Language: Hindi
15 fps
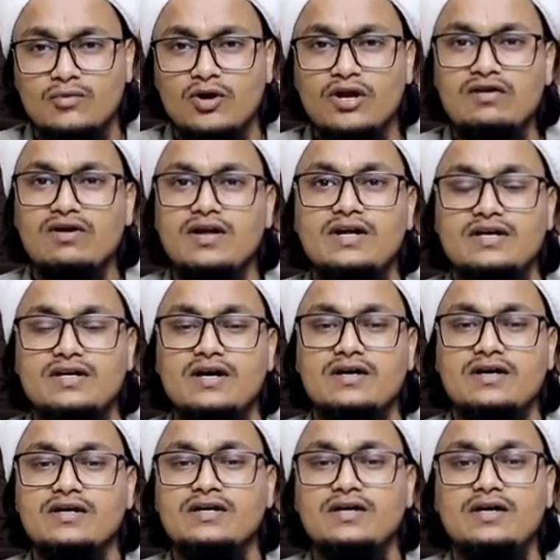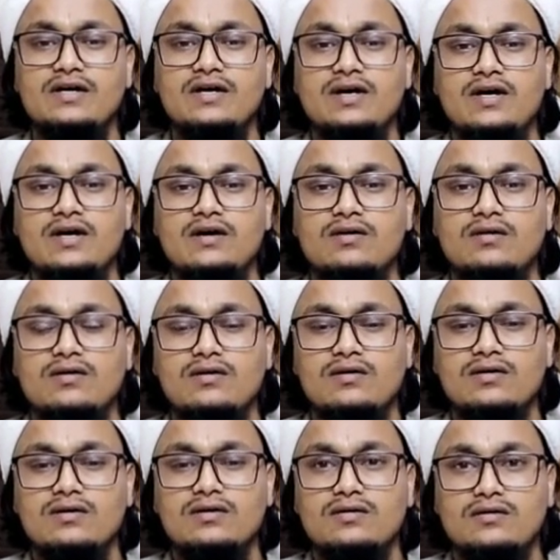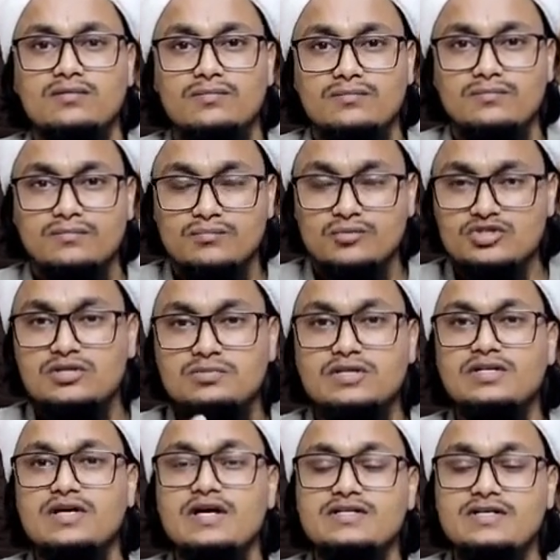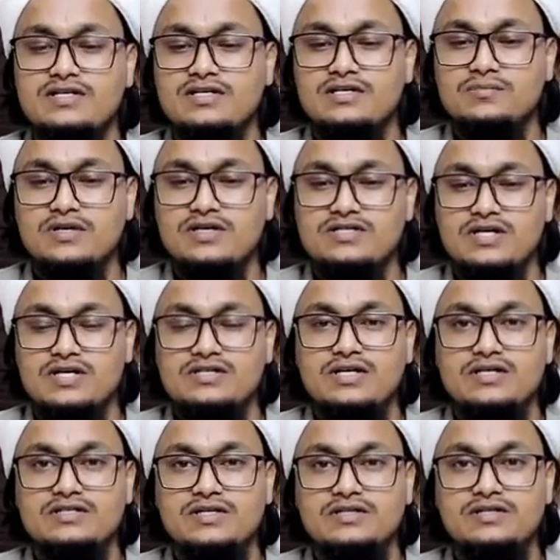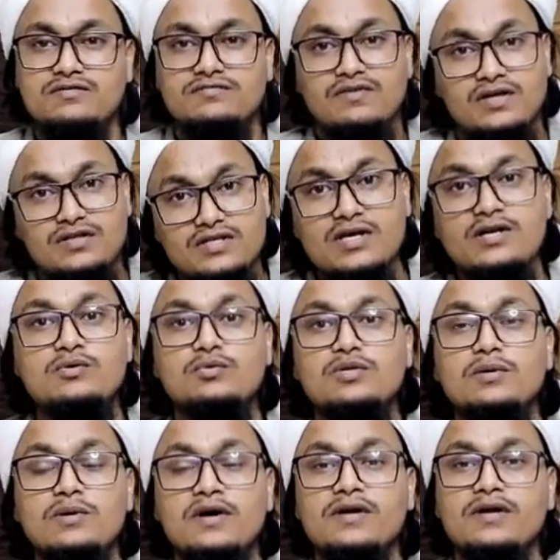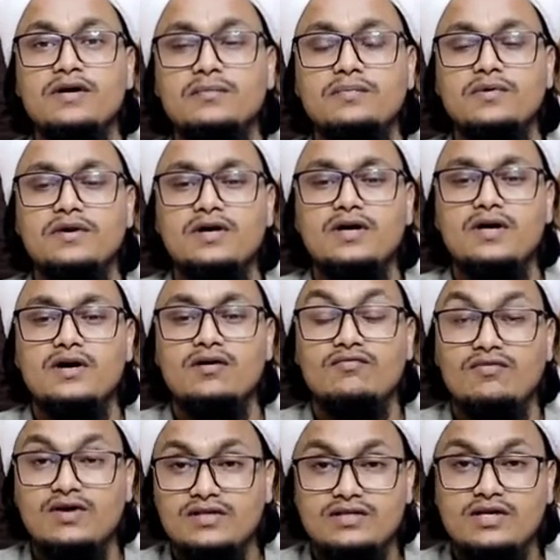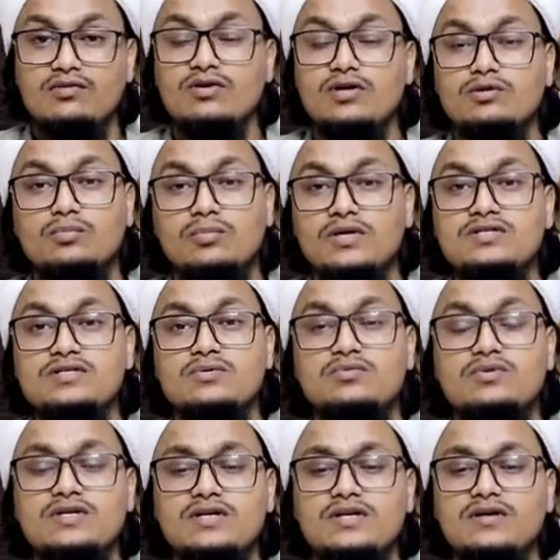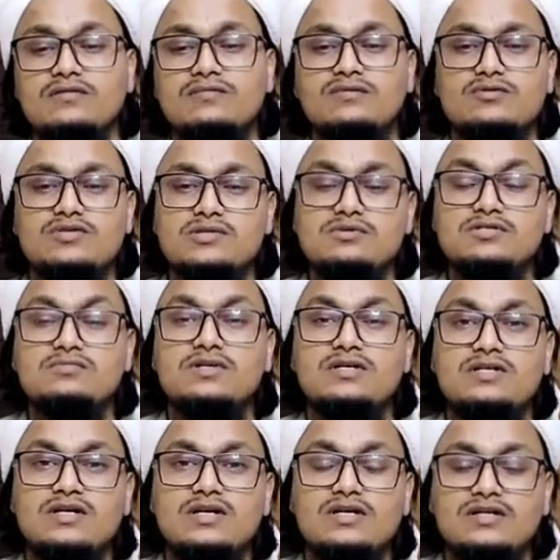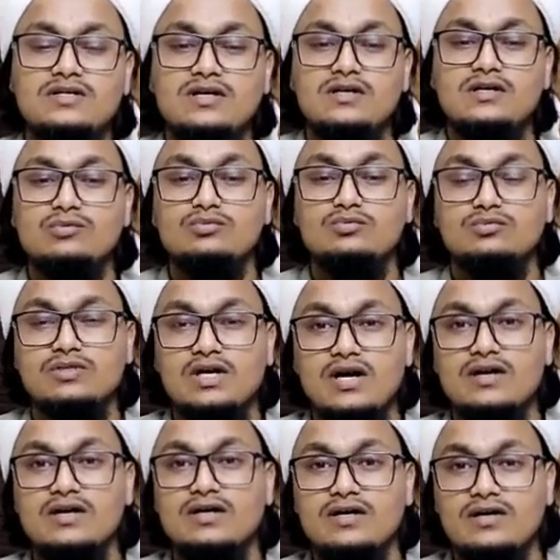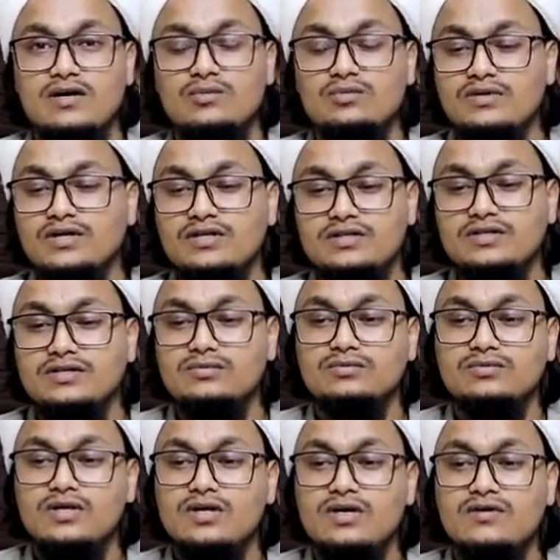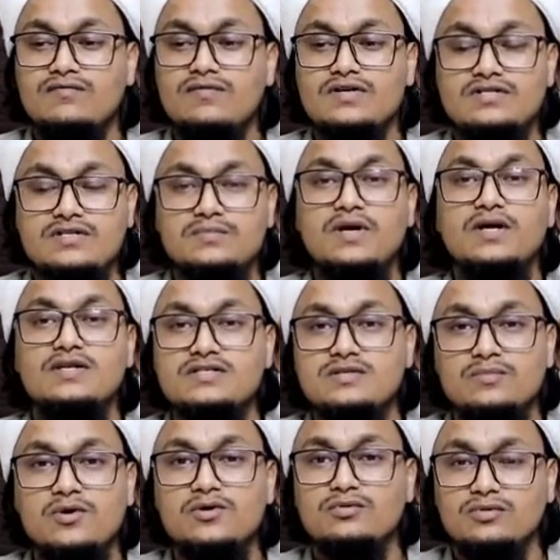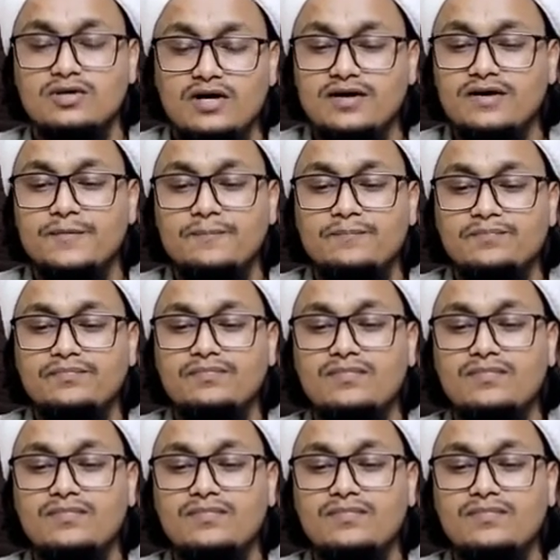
मोहल्ले वाले क्या कहेंगे और मुसीबतें आ जाएंगी परेशानी आ जाएंगी फातह नहीं हुई हमारे घर पर फातह होना तो बड़ी ज़रूरी है तो समझ में नहीं आ रहा क्या करूँ उधार लेकर आऊँ क्या नहीं आऊँ वैसे ही पहले से बहुत उधार है